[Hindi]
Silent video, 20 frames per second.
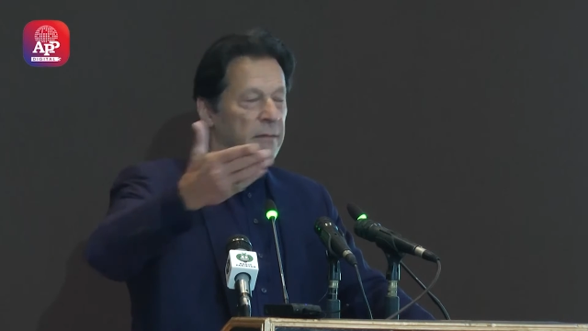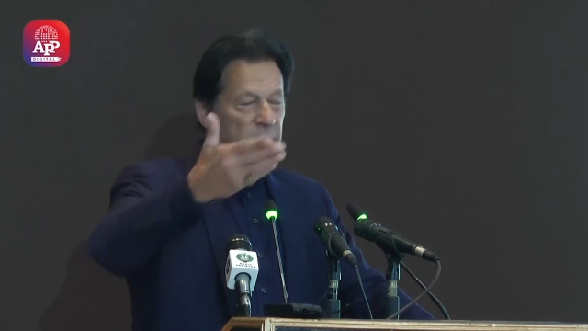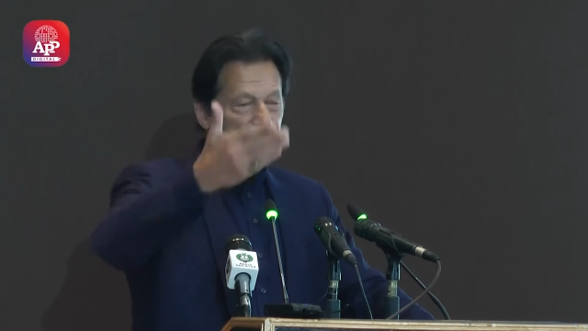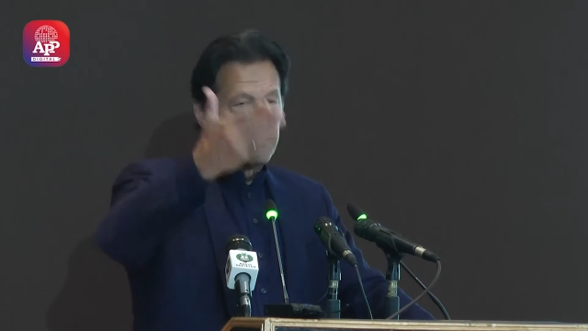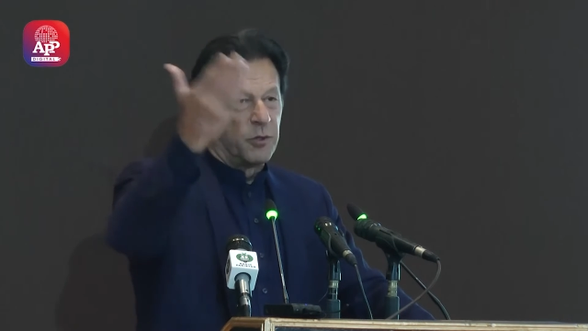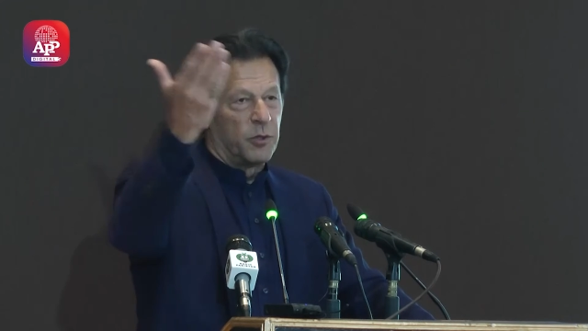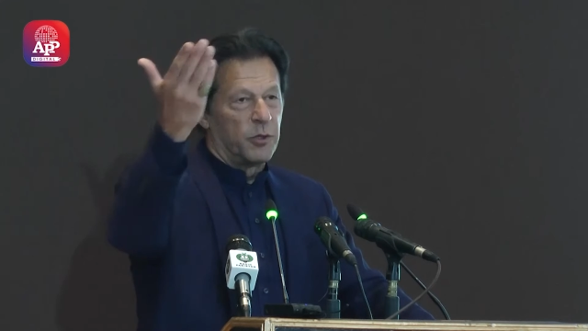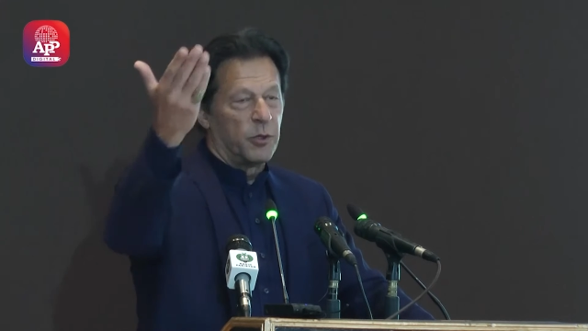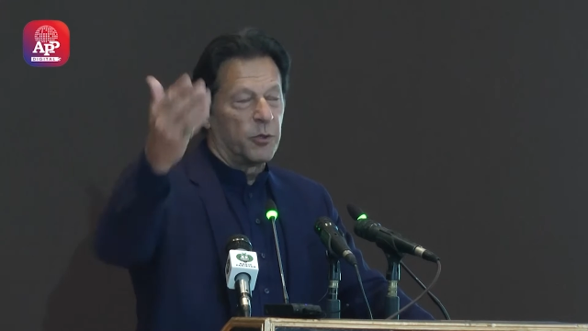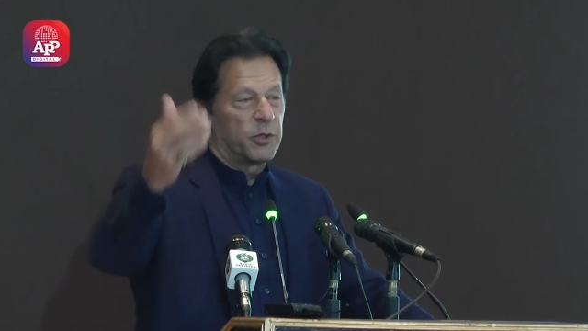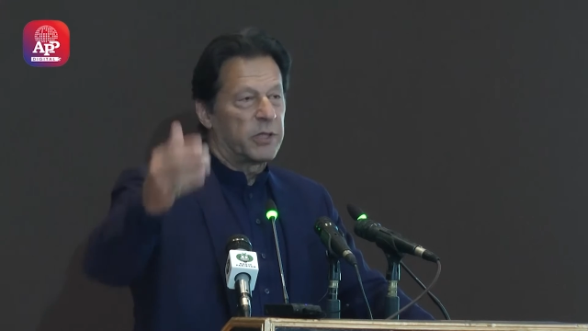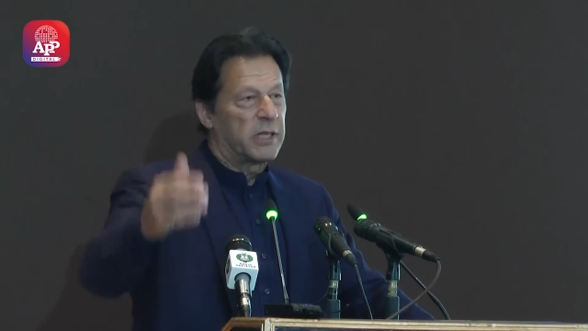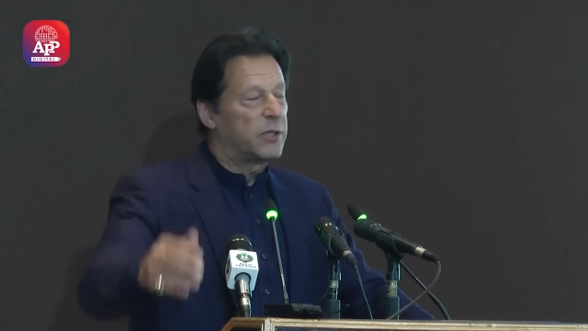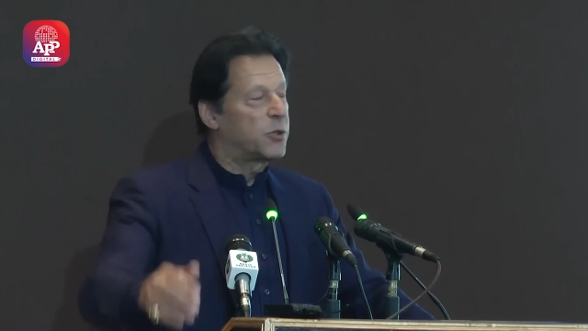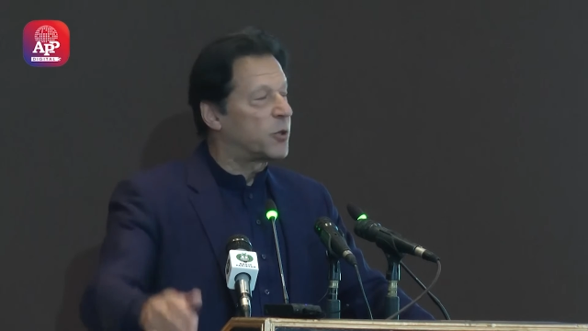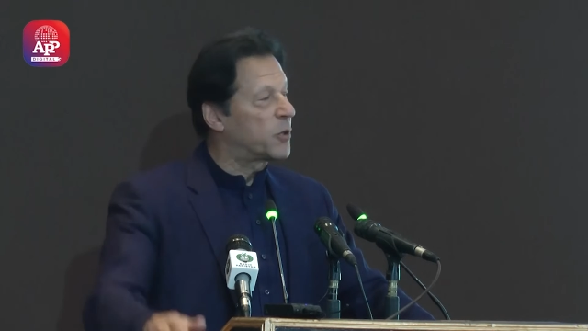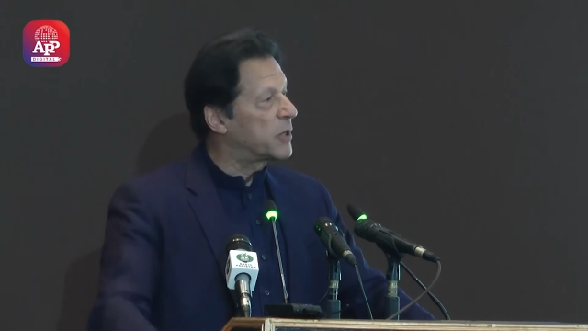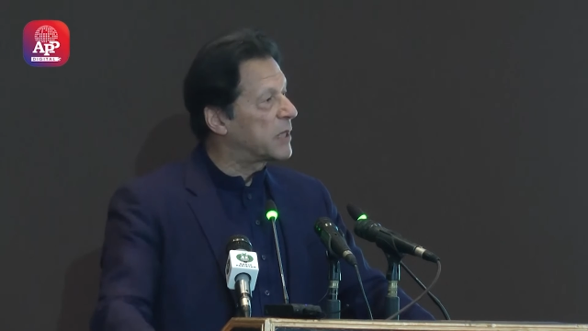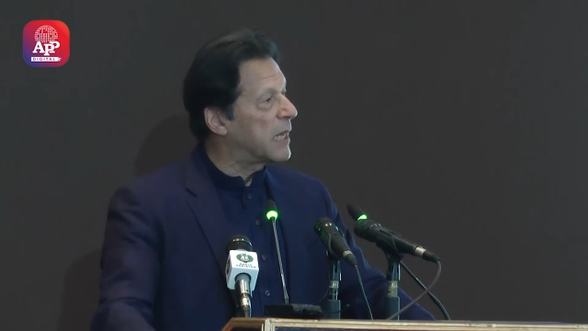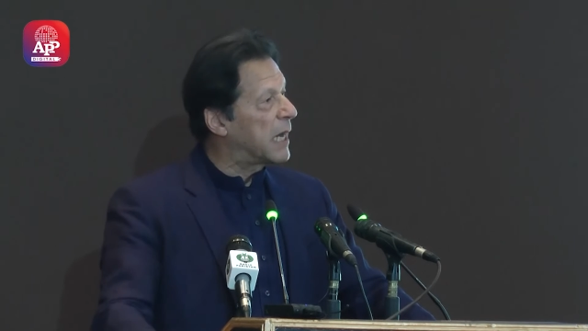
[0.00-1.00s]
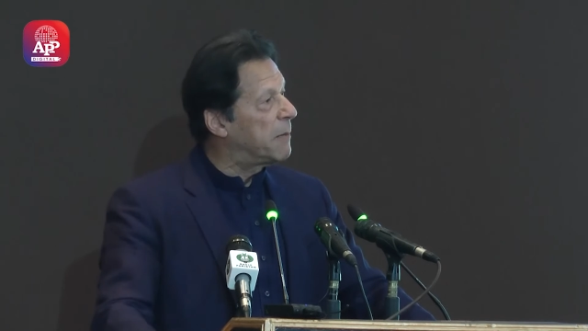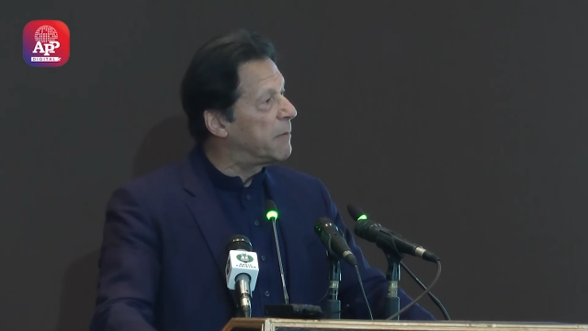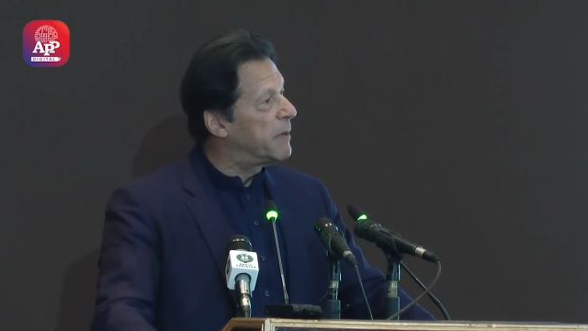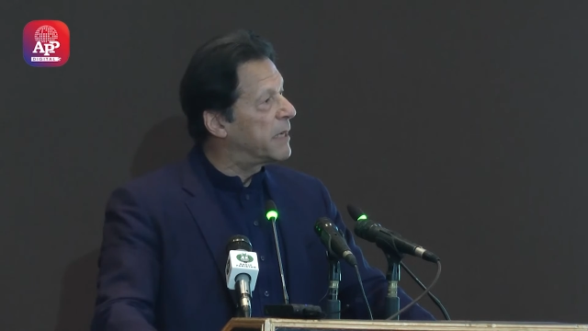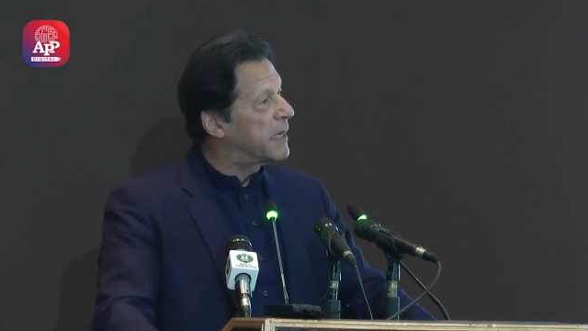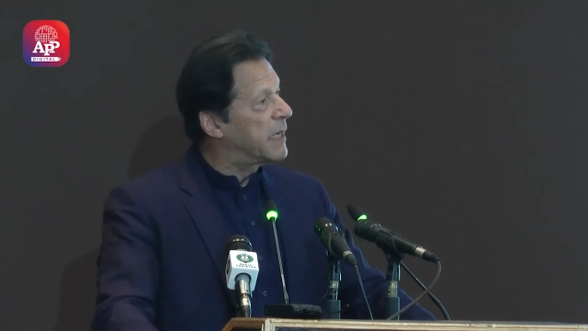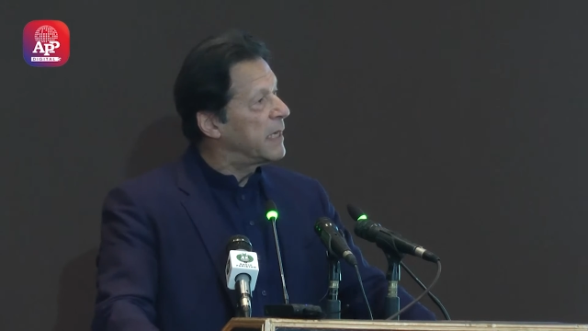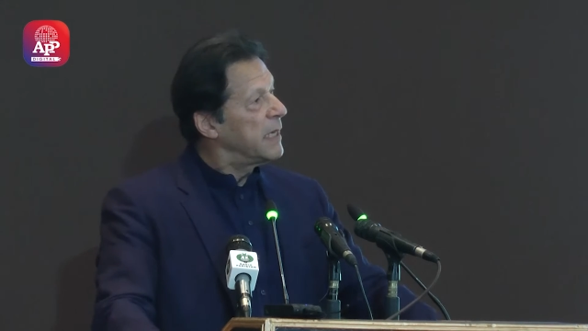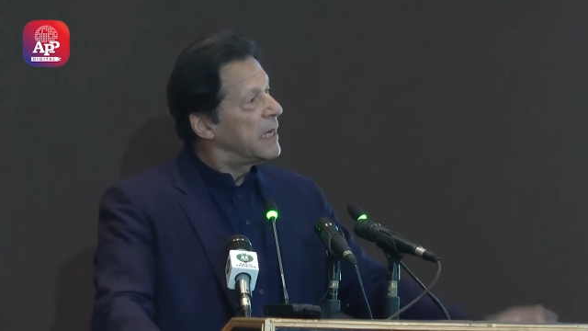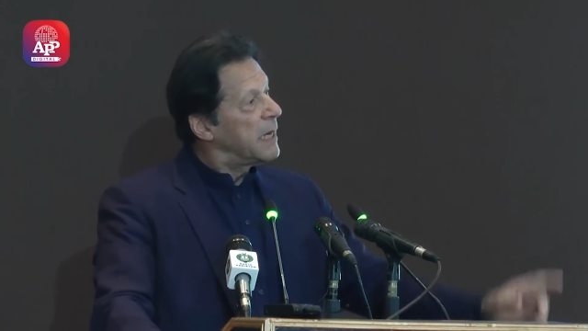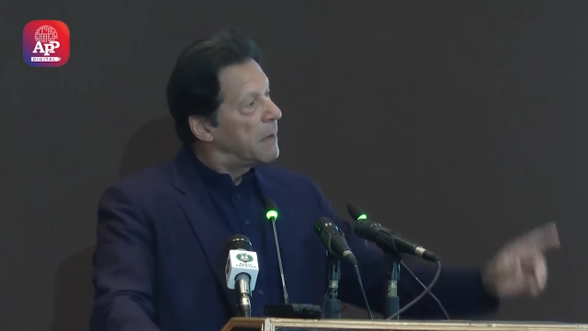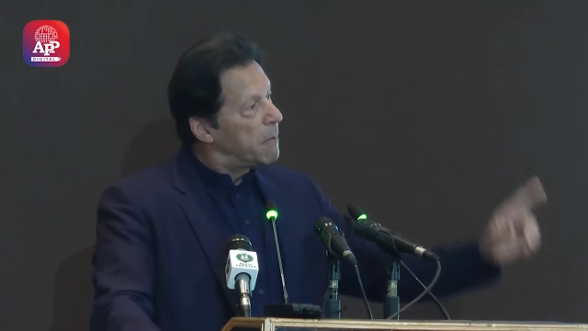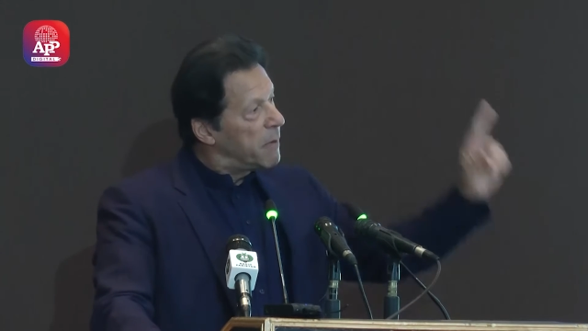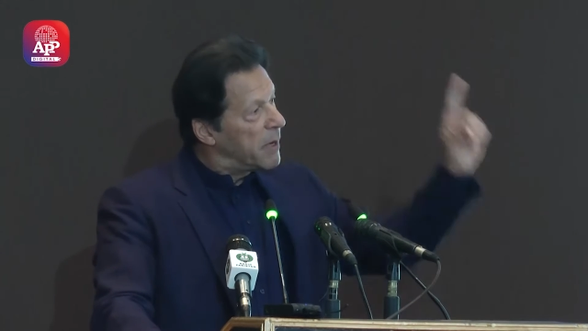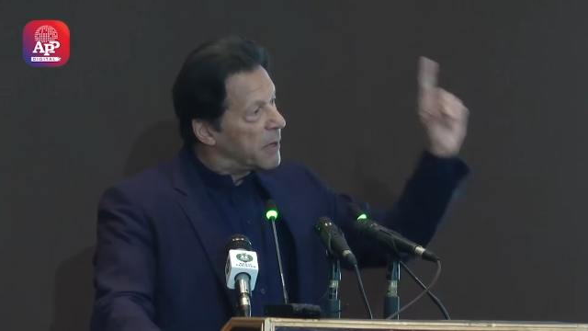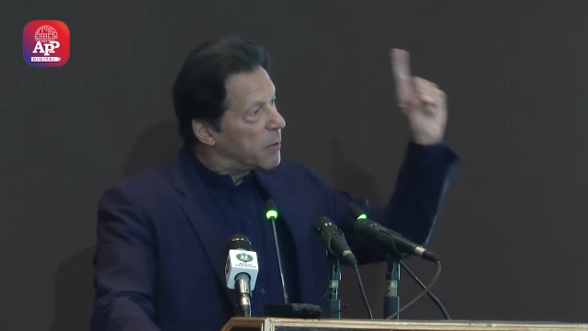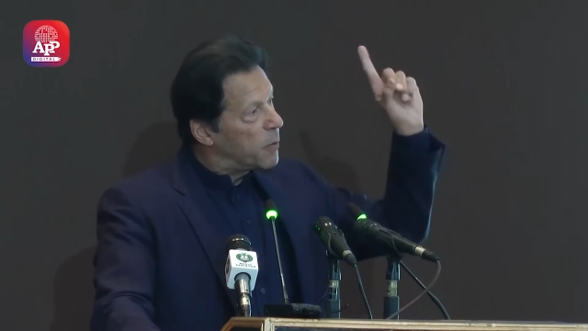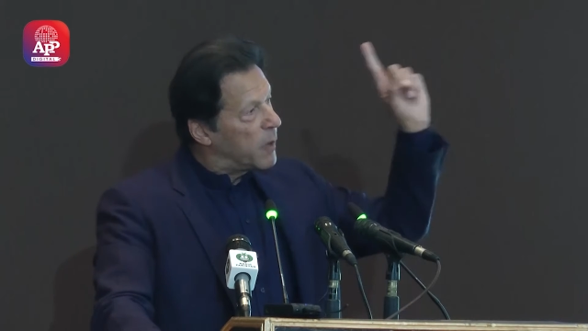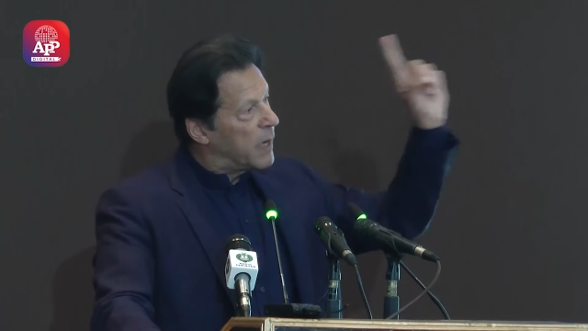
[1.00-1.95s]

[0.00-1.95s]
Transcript: जो उसने जो किताब लिखी नंबर